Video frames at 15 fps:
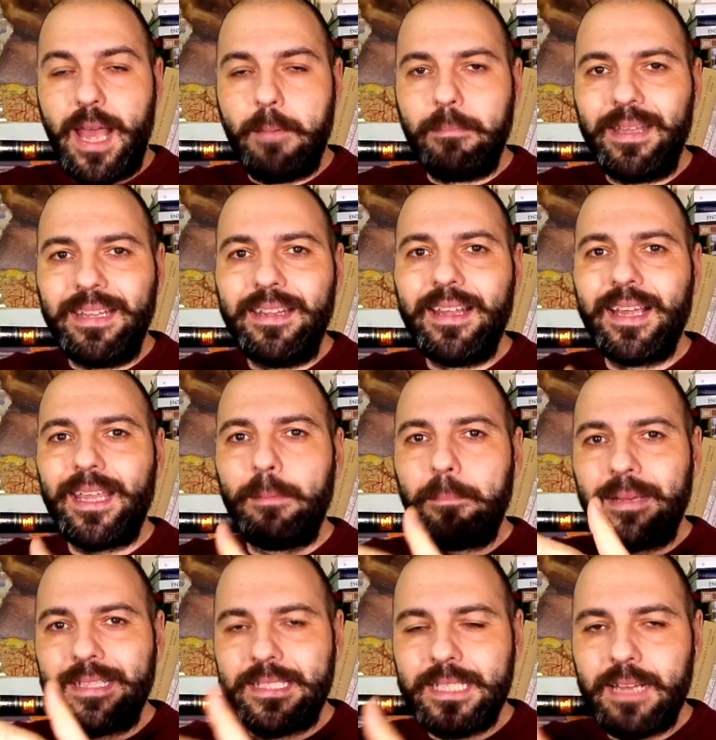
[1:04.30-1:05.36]
medida que
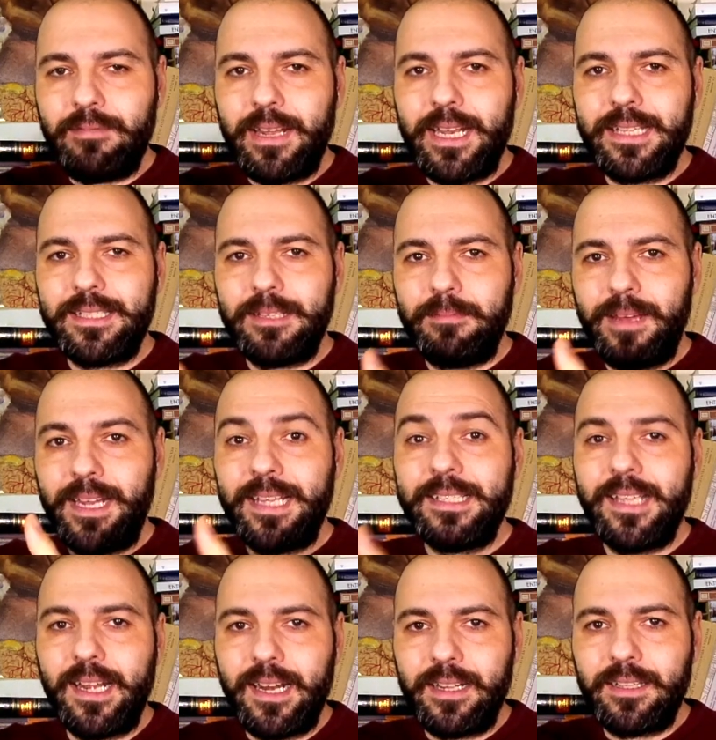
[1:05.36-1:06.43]
pasaban las semanas
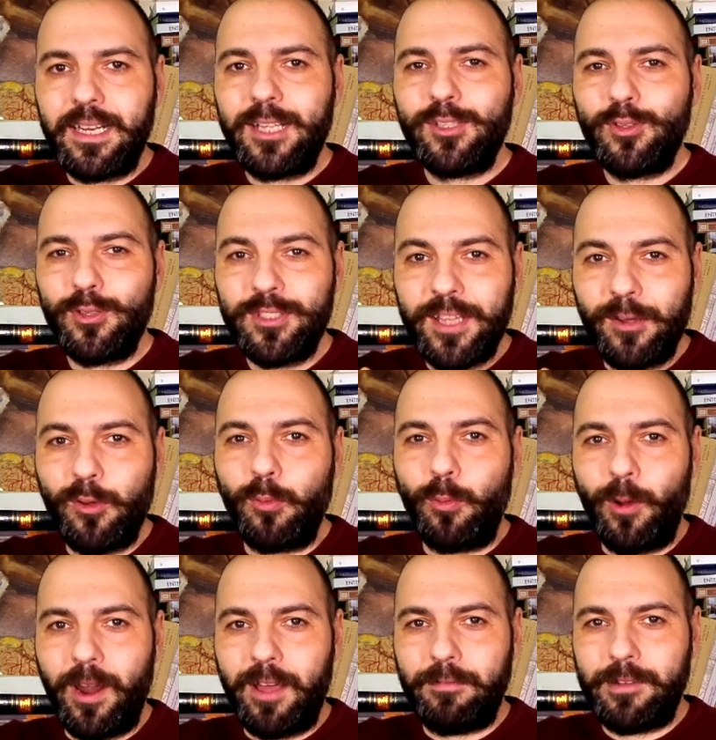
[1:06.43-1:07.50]
el retraso se
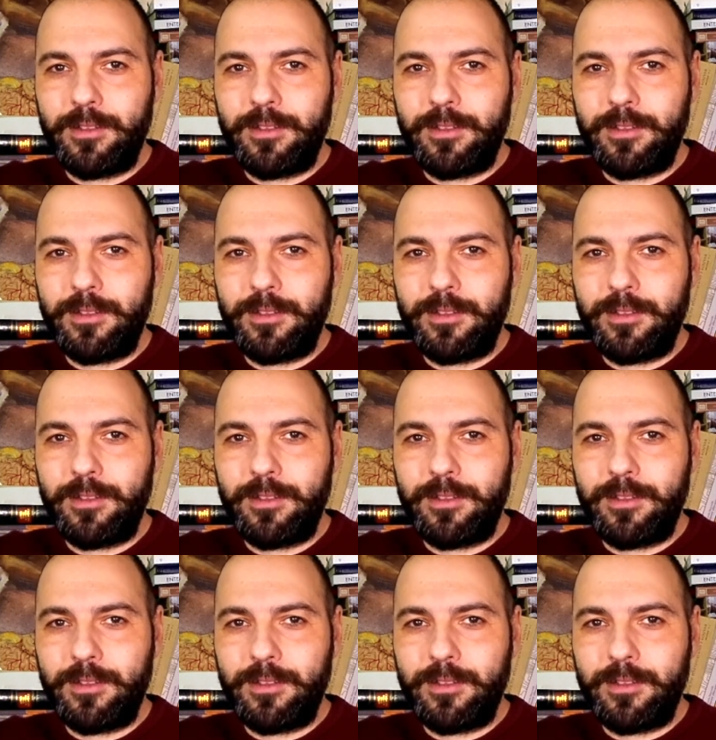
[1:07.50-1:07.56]
acumulaba.